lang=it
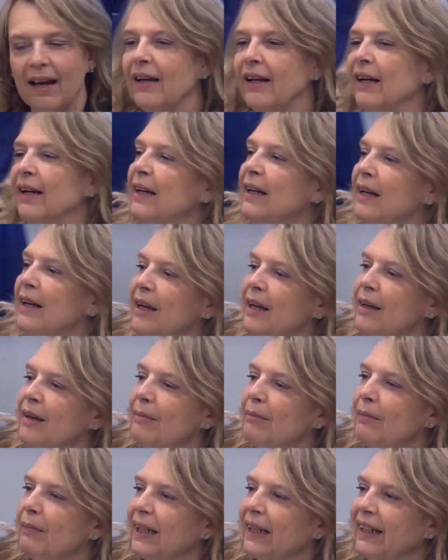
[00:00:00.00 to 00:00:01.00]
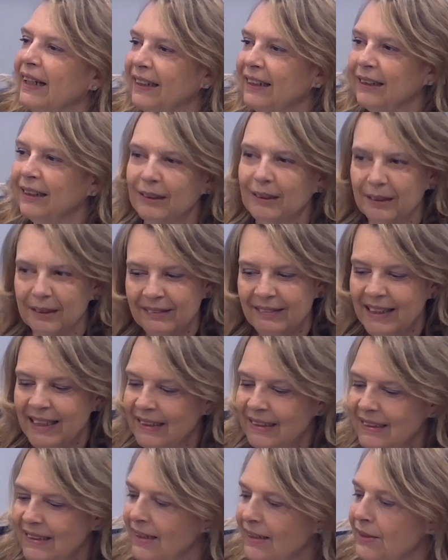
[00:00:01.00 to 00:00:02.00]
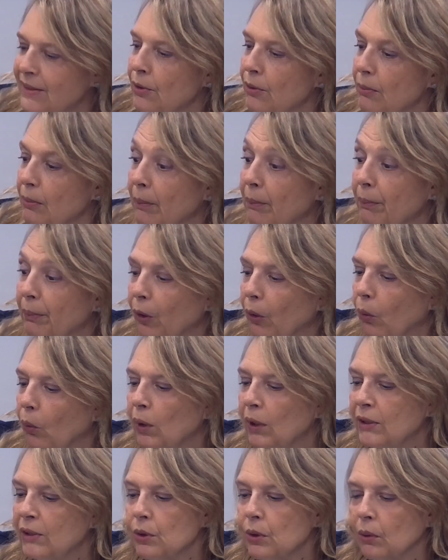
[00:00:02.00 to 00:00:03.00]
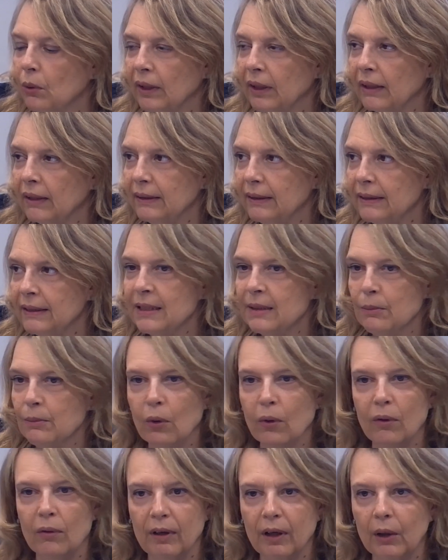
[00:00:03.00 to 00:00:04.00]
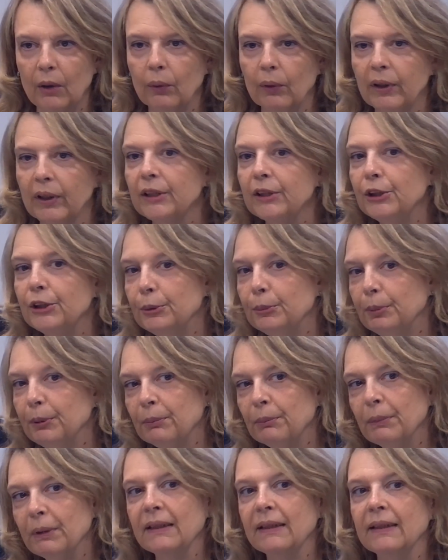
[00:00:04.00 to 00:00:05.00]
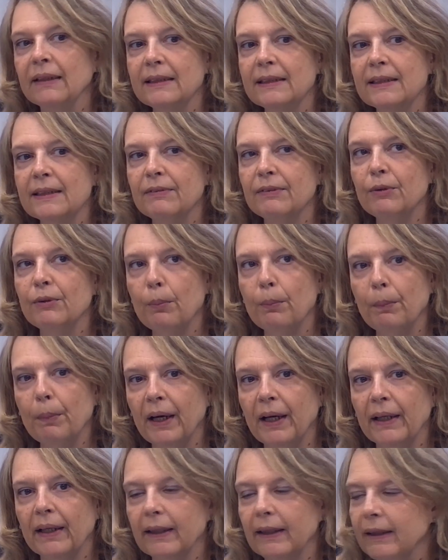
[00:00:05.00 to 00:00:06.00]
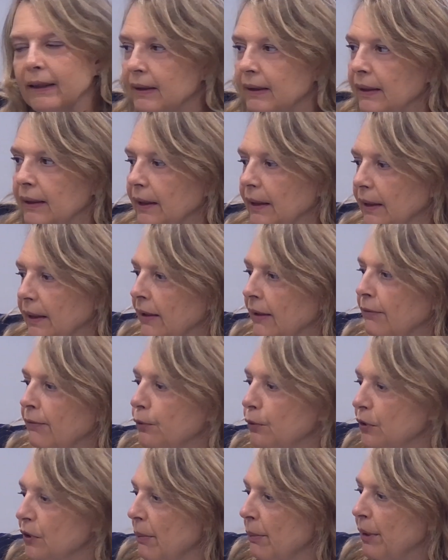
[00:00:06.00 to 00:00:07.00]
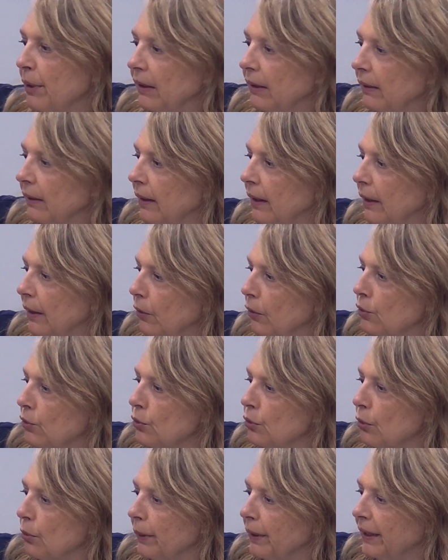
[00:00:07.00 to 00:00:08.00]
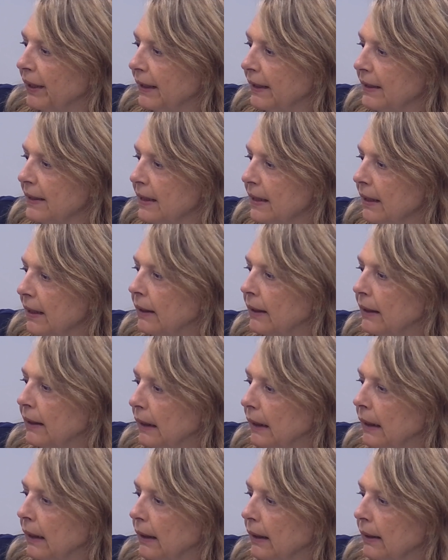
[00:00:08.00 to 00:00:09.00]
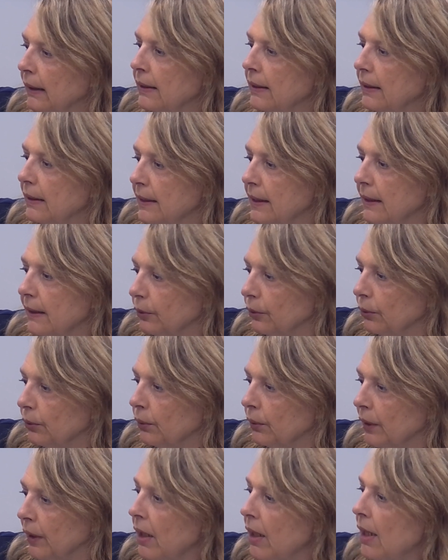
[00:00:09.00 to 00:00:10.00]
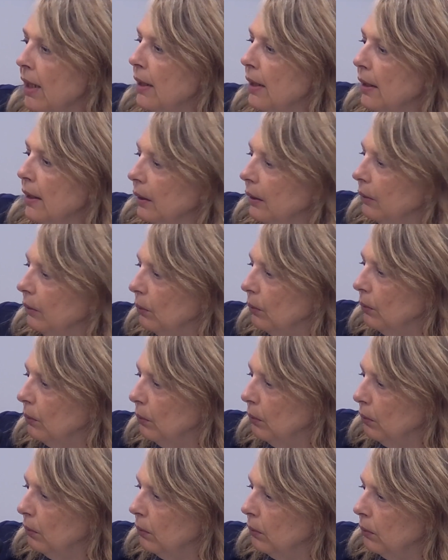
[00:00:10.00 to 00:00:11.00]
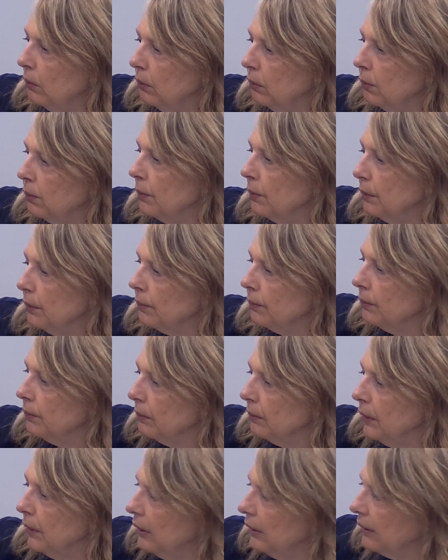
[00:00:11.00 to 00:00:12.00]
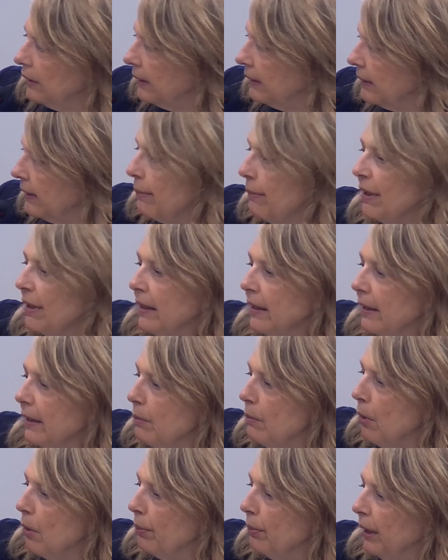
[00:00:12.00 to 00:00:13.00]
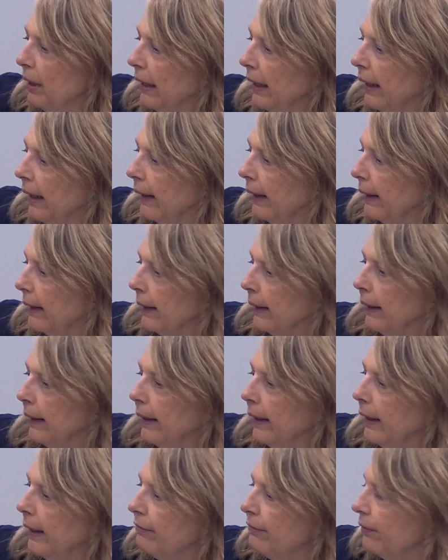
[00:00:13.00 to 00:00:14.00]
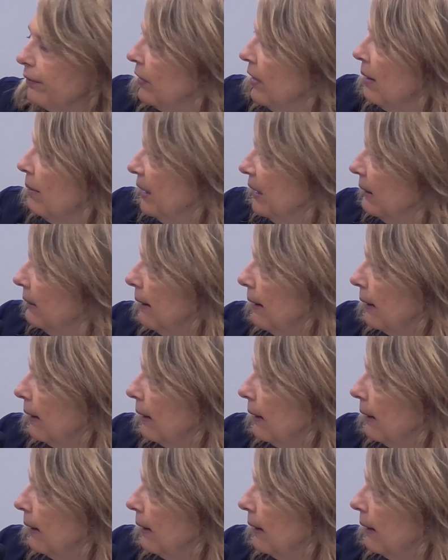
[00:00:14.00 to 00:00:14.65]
eh, magari diversa, insomma, però questo è un grandissimo valore che ci permette di sviluppare mh, diffusamente nel nostro paese il, il settore. Uh, il tema dell'immobiliare è fondamentale,